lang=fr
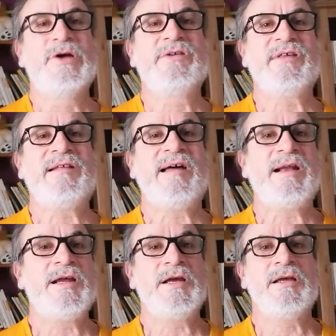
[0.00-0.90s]
cette
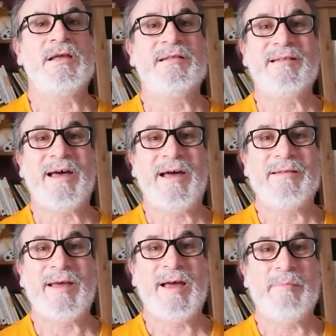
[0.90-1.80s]
année qui est très
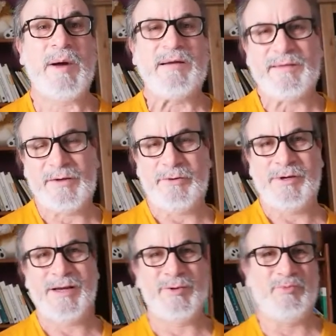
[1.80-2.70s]
très
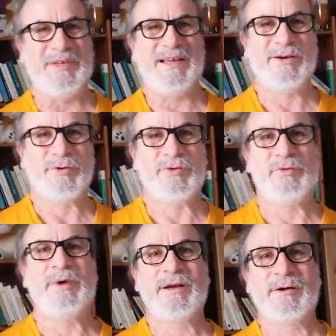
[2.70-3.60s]
particulière depuis quelques
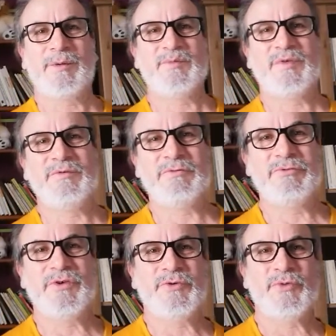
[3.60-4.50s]
semaines, comme vous
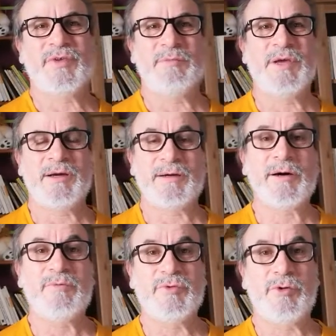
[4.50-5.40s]
vous en doutez bien et
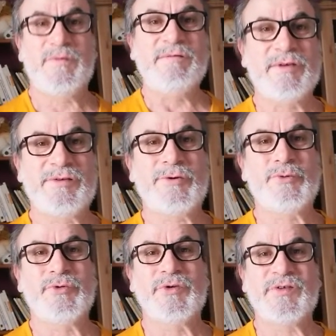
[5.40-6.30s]
comme vous le vivez sans
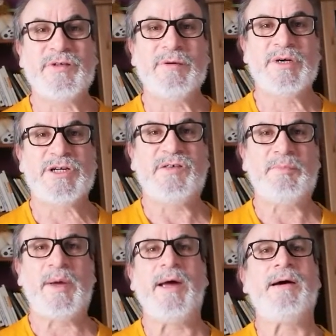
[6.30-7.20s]
doute aussi. Et moi,
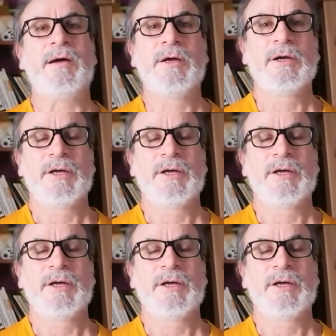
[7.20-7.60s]
j'espère